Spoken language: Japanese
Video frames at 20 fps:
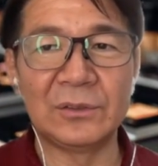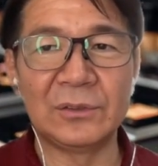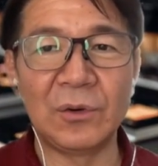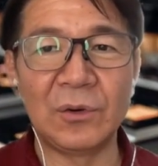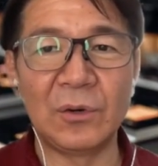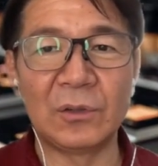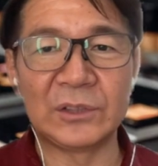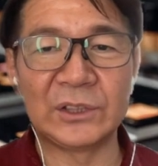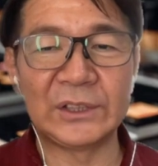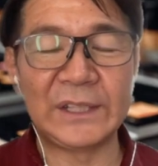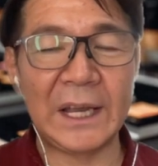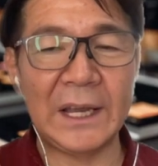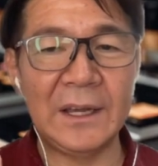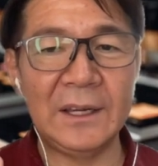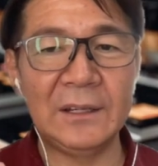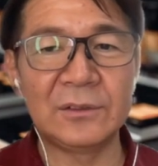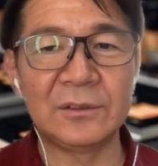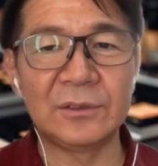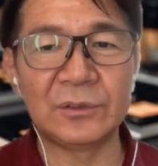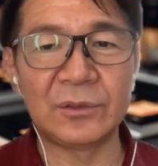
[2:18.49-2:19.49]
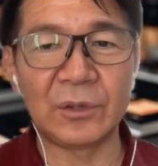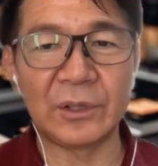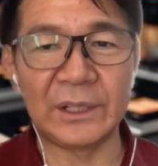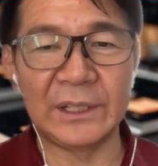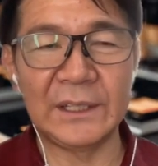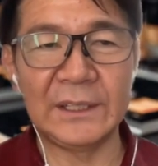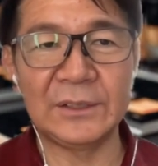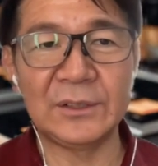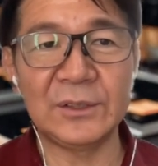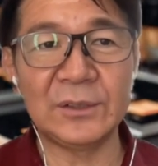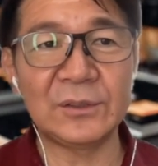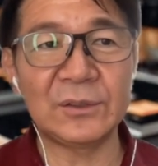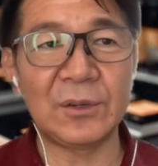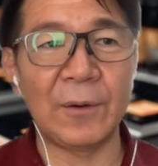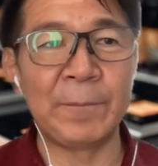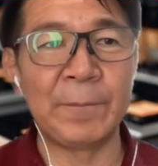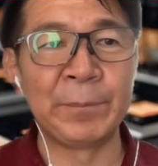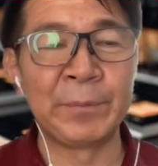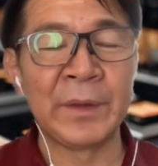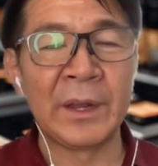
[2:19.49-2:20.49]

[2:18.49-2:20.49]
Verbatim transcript: をしていくときにちょっと、